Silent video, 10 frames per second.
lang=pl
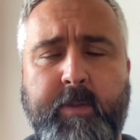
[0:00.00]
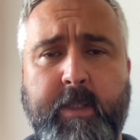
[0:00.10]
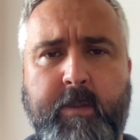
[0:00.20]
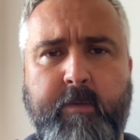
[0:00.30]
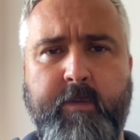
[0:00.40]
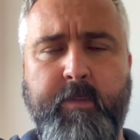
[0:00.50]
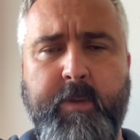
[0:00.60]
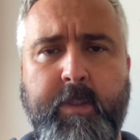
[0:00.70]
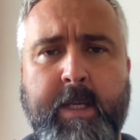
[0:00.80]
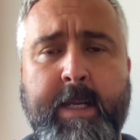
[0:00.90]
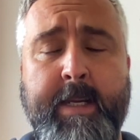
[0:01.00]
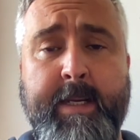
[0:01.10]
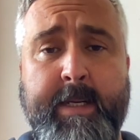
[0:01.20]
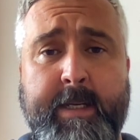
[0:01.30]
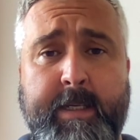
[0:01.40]
dodatkowymi,
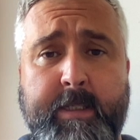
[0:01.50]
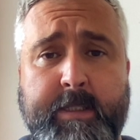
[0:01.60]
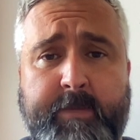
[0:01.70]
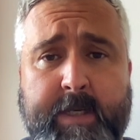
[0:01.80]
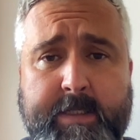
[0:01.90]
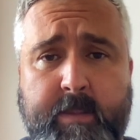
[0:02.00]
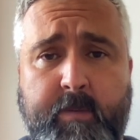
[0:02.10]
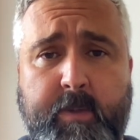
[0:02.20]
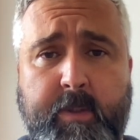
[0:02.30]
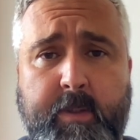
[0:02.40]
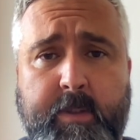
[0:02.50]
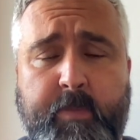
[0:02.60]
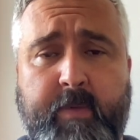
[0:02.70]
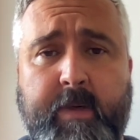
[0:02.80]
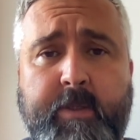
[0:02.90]
zwracam się z
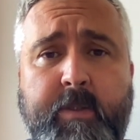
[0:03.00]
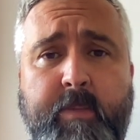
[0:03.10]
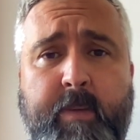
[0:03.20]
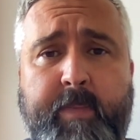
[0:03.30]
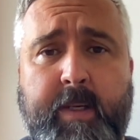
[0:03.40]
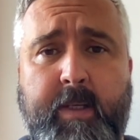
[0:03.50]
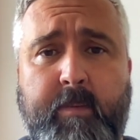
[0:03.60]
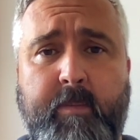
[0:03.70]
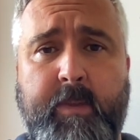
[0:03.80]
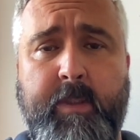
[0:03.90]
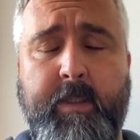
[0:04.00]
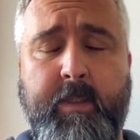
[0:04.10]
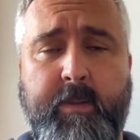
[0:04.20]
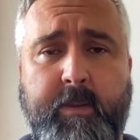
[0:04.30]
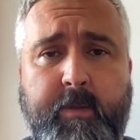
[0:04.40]
poważnym apelem
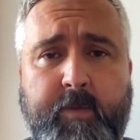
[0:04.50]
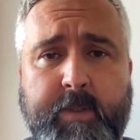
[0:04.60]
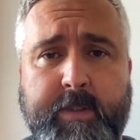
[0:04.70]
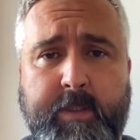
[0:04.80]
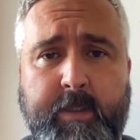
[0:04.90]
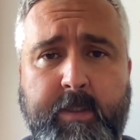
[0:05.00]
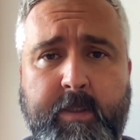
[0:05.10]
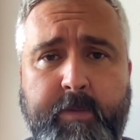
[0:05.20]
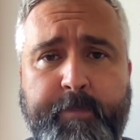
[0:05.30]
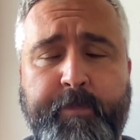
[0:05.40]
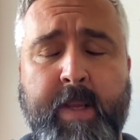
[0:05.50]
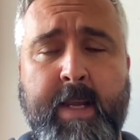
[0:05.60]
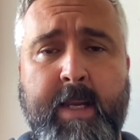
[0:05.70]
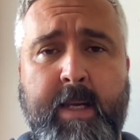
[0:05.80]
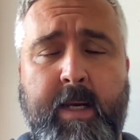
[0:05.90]
do wszystkich,
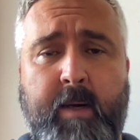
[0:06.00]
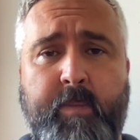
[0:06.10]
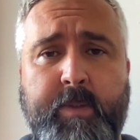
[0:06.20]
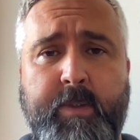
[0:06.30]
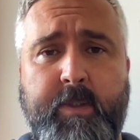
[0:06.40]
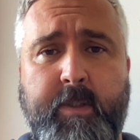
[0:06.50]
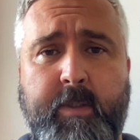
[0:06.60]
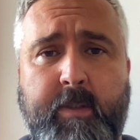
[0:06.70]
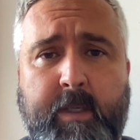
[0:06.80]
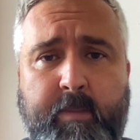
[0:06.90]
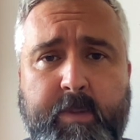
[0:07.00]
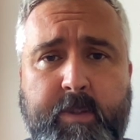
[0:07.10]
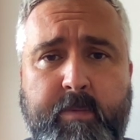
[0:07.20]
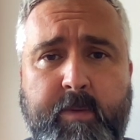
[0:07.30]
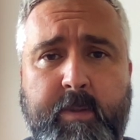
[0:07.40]
abyście,
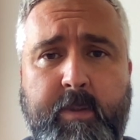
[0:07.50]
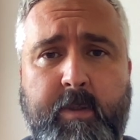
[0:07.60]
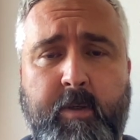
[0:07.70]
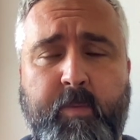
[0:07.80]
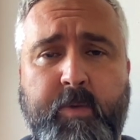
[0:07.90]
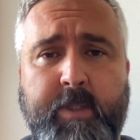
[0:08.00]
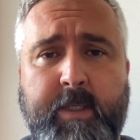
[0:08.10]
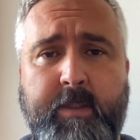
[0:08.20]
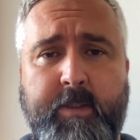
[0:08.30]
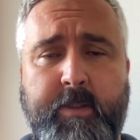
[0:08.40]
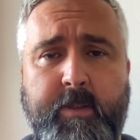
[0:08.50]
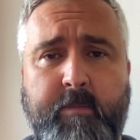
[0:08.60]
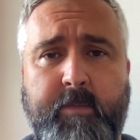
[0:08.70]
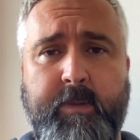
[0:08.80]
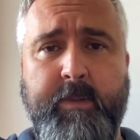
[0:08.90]
abyśmy odpuszczali
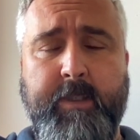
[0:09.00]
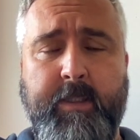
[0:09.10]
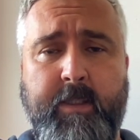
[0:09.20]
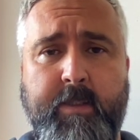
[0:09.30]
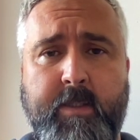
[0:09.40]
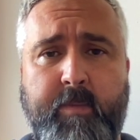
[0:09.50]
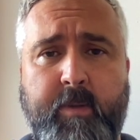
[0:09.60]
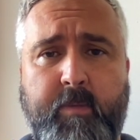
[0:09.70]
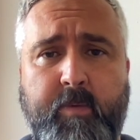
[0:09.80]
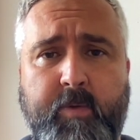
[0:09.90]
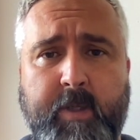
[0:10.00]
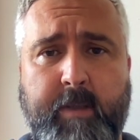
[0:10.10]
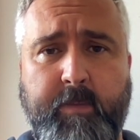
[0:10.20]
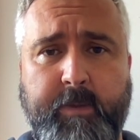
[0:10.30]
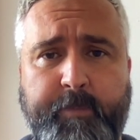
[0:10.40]
dzieciom tak, jak i sobie
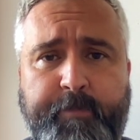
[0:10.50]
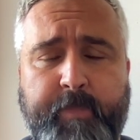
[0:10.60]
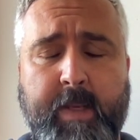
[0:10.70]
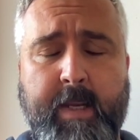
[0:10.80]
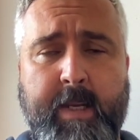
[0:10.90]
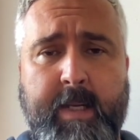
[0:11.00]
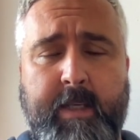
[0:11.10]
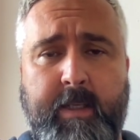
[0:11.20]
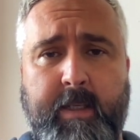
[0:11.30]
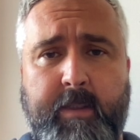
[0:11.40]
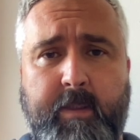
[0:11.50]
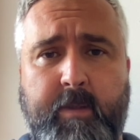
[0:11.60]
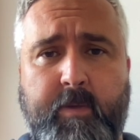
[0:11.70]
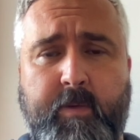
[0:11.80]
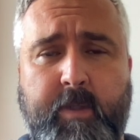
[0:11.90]
odpuszczamy.
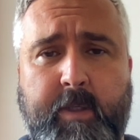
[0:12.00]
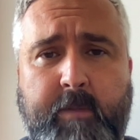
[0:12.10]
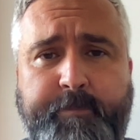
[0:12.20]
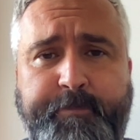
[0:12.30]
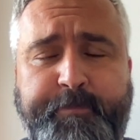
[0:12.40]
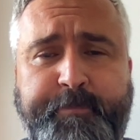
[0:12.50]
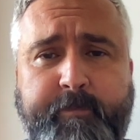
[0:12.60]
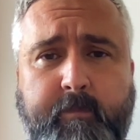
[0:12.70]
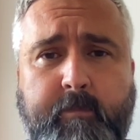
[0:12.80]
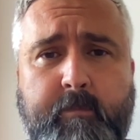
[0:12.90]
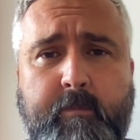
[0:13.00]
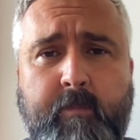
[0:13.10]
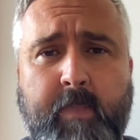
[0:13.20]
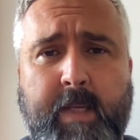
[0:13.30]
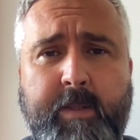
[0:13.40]
Dlatego, że
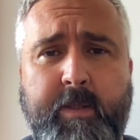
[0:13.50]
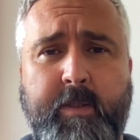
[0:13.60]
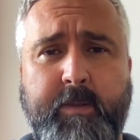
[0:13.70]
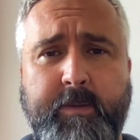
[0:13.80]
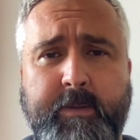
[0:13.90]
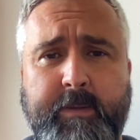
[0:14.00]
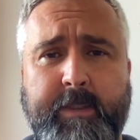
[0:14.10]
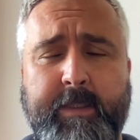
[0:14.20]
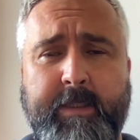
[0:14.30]
no. Y,